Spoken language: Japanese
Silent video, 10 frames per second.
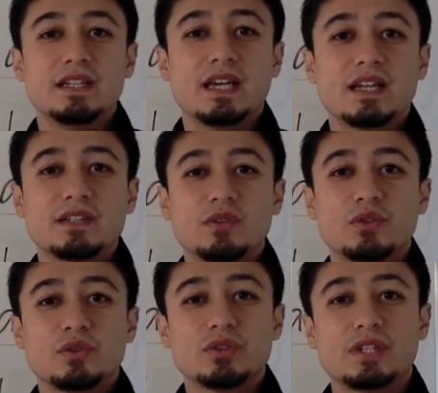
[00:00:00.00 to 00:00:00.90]
いや、そう
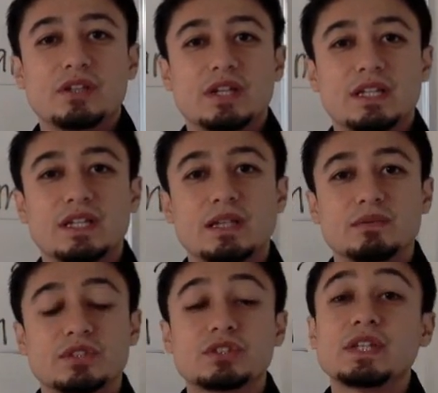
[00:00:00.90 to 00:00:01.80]
いうことをしている方が多
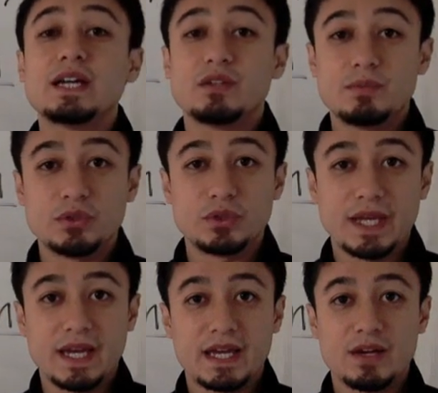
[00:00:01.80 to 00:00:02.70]
分少ないと思うの
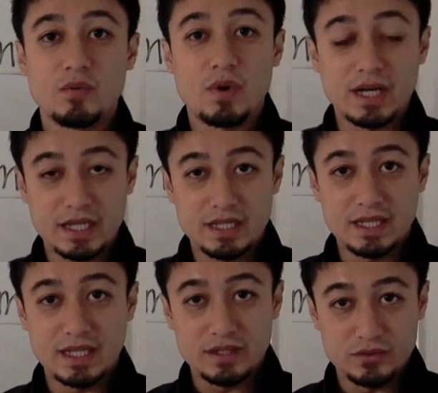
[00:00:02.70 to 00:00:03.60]
で、わから
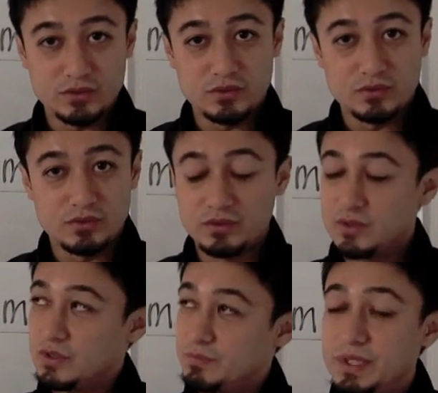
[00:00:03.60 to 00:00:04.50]
ない、あの、
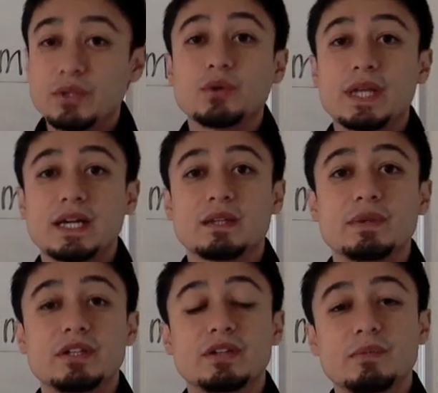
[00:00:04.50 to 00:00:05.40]
ピンとこない方
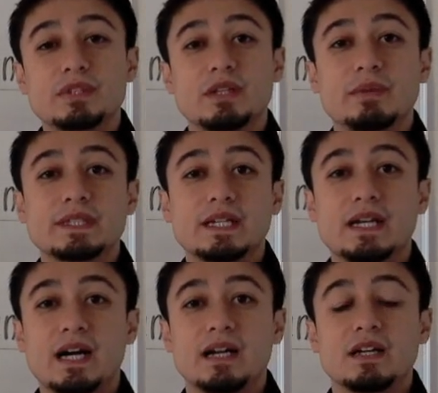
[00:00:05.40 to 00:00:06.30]
もいるかもしれません
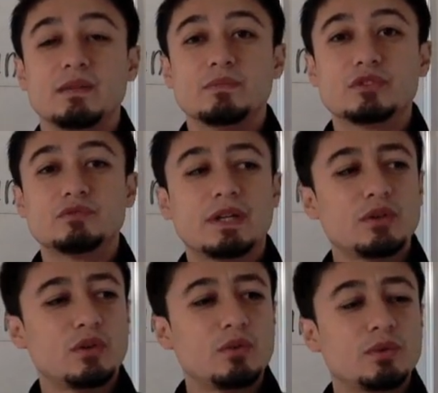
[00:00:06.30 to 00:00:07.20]
が、僕はあ
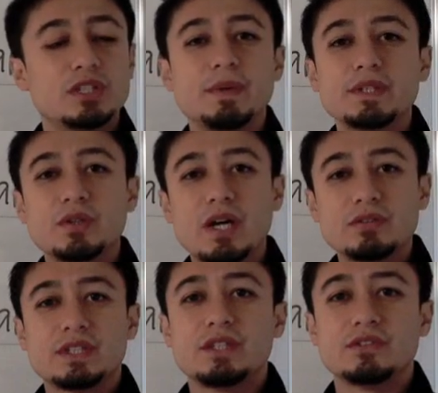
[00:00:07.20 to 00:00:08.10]
の、
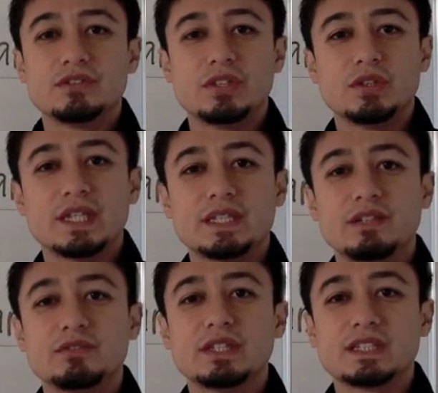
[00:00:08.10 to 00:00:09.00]
モチベーションカウンセリングっていうのをやっ
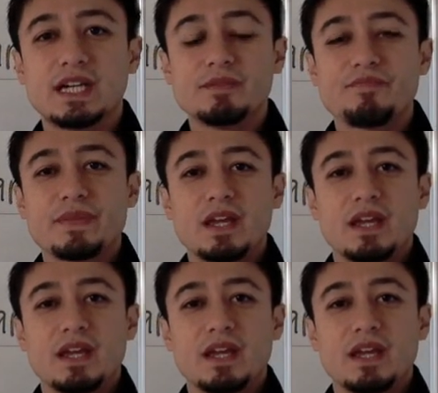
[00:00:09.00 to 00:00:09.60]
てるんですが、